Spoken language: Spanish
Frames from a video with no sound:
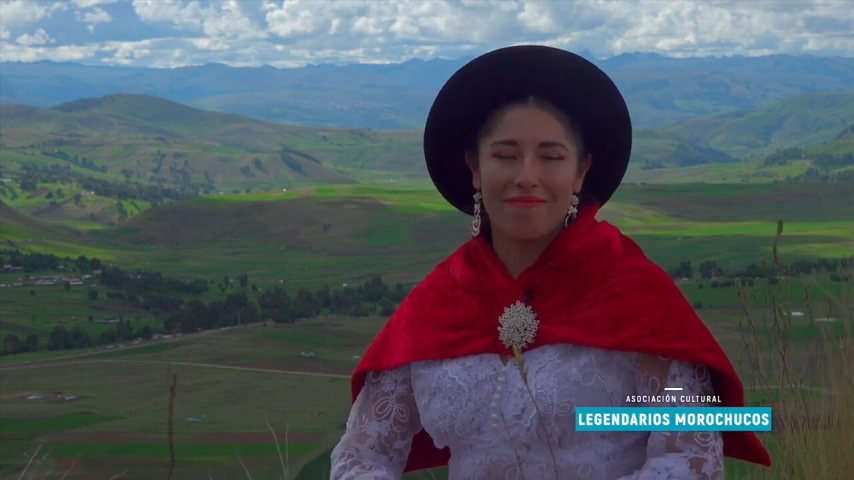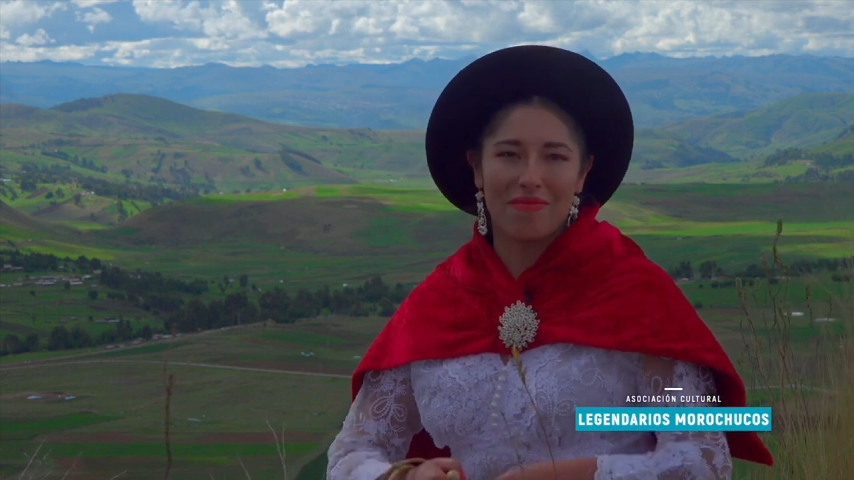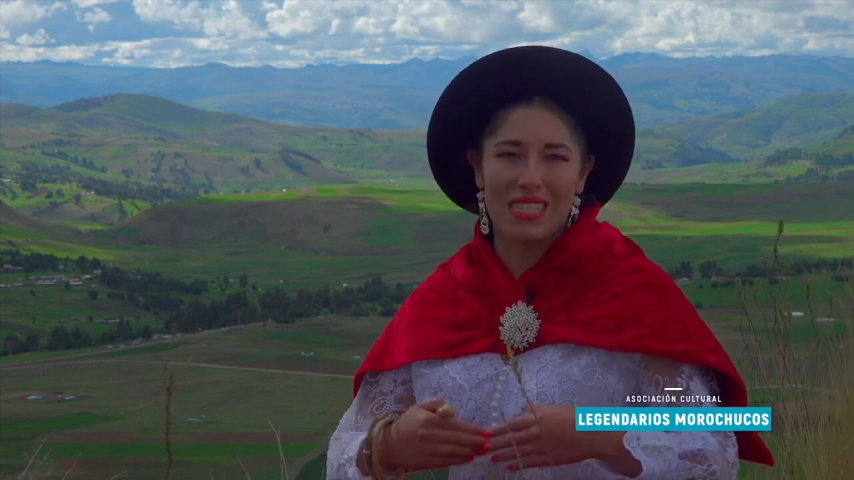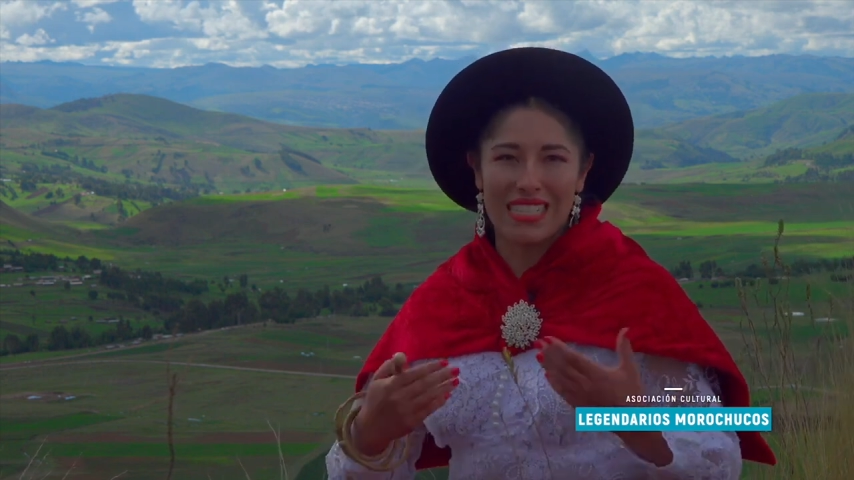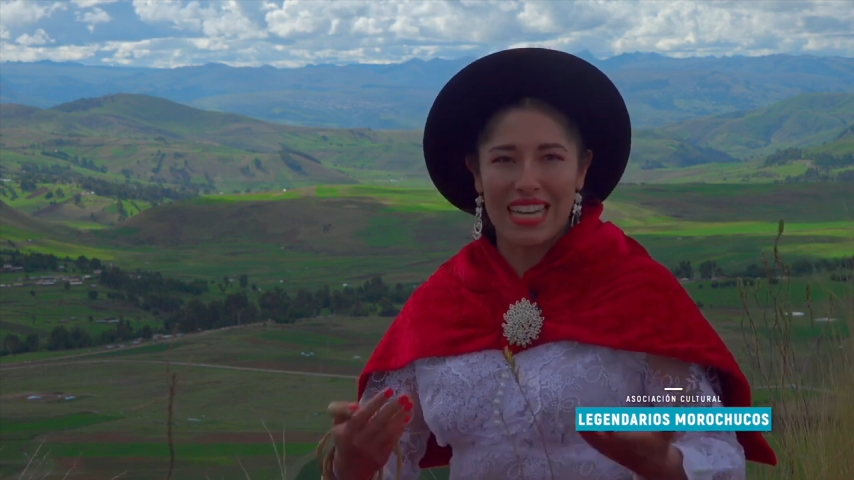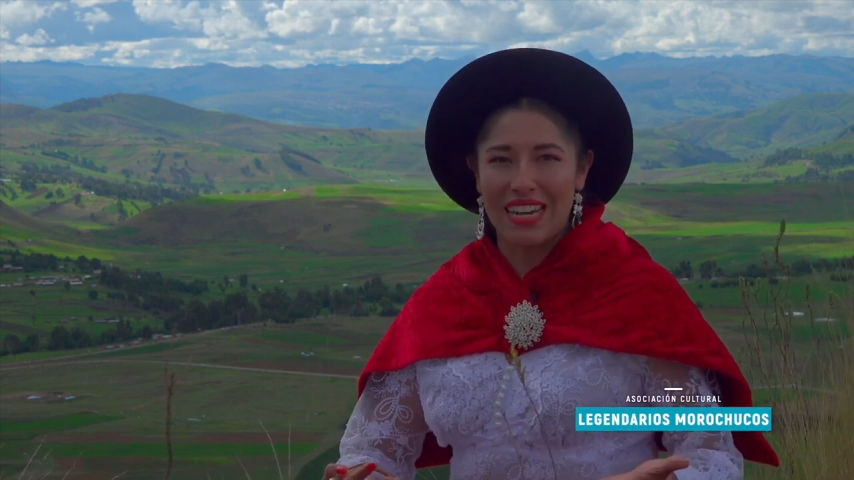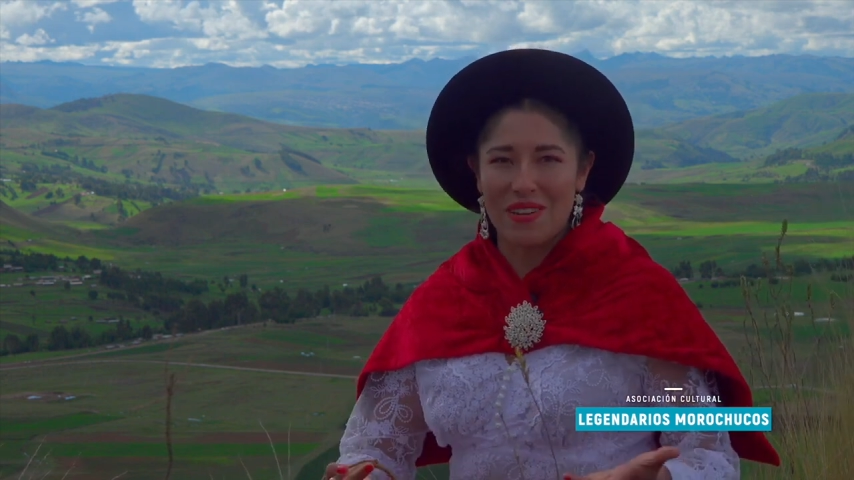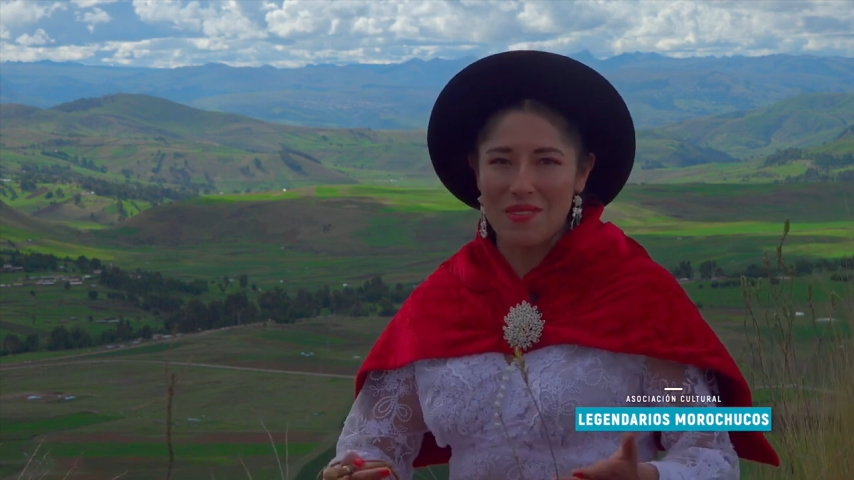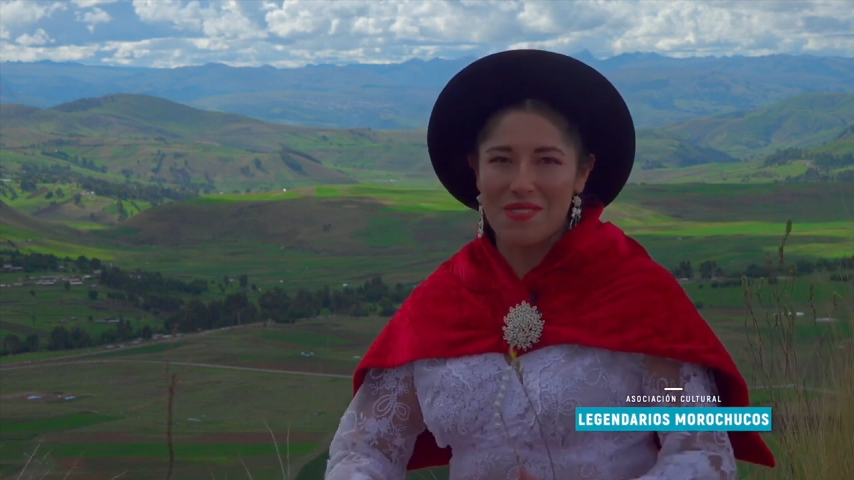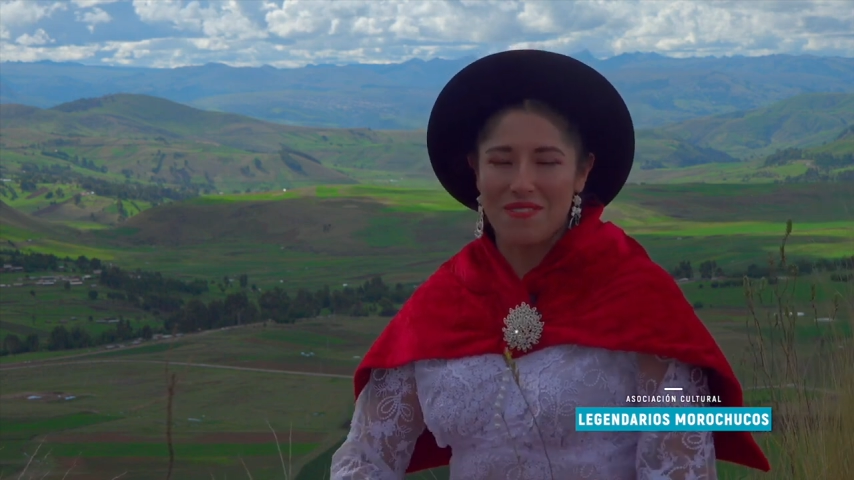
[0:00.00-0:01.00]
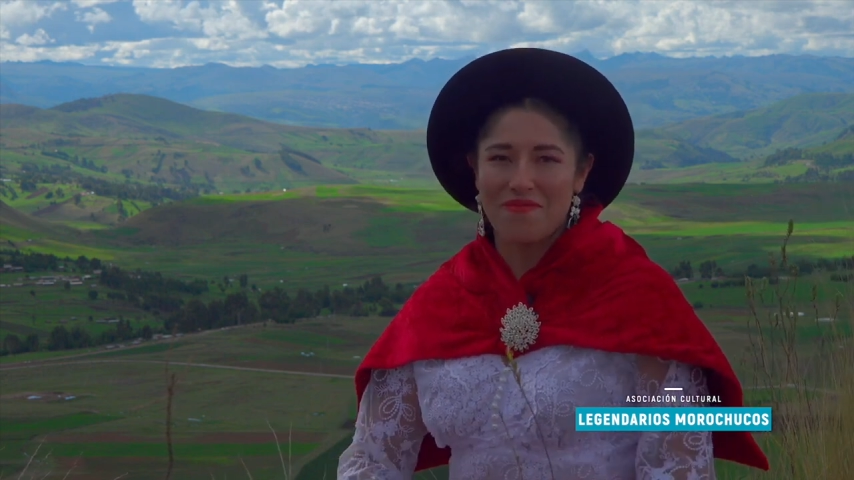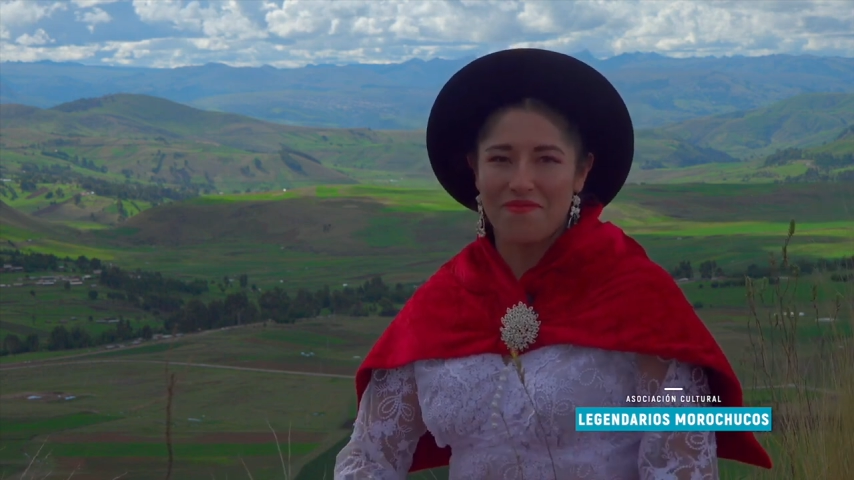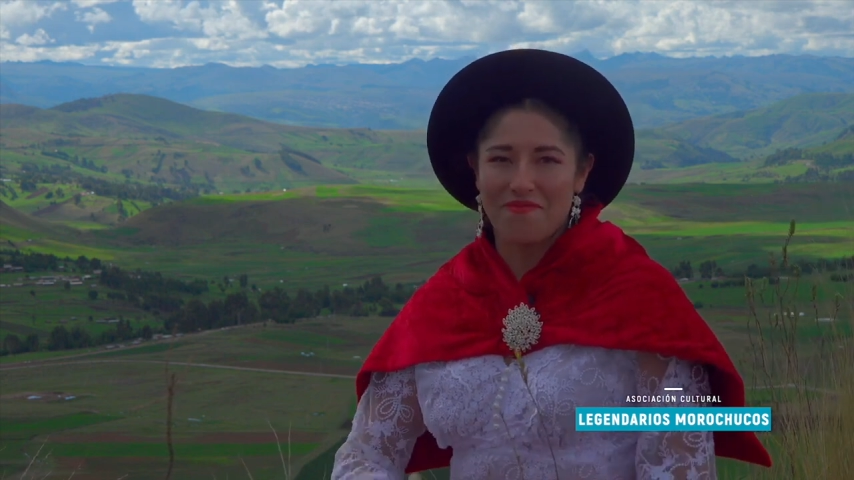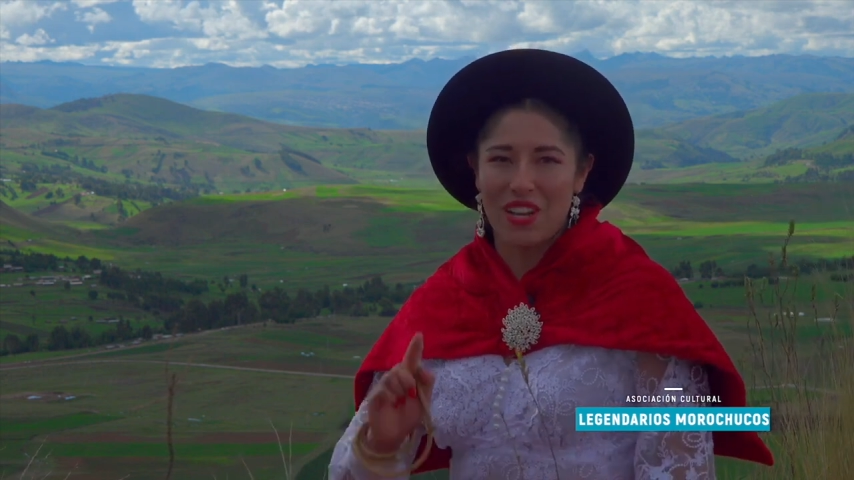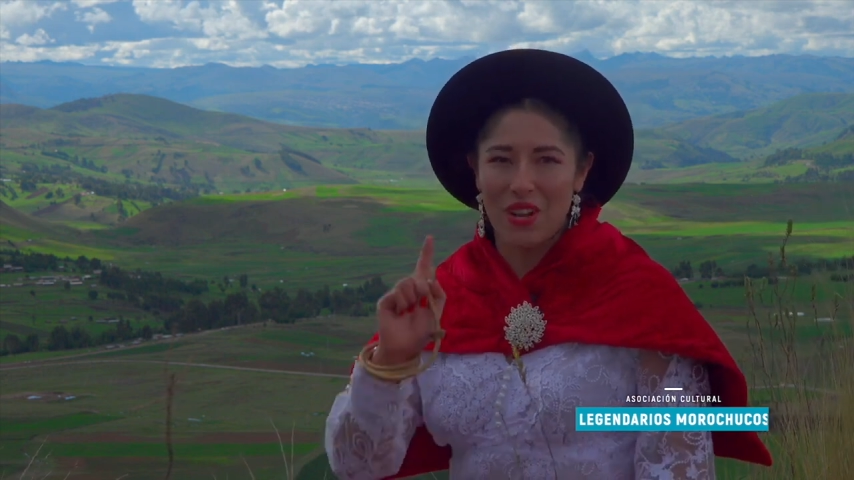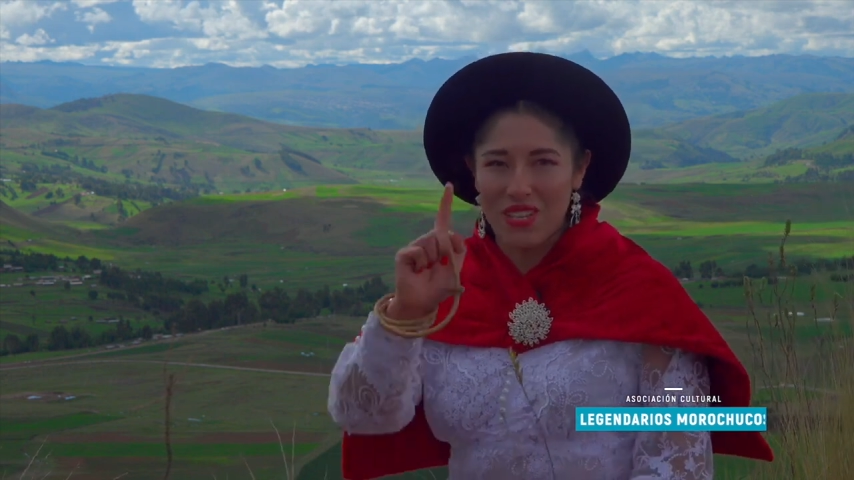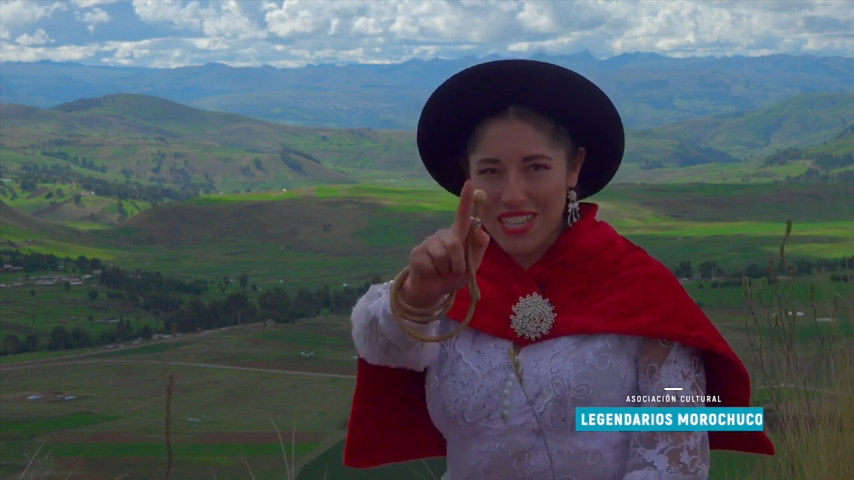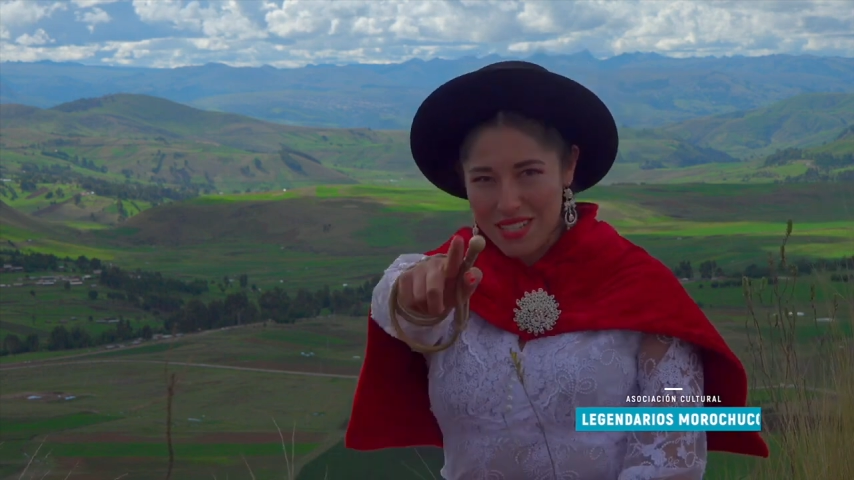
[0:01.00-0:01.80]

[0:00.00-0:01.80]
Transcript: visitarnos. Los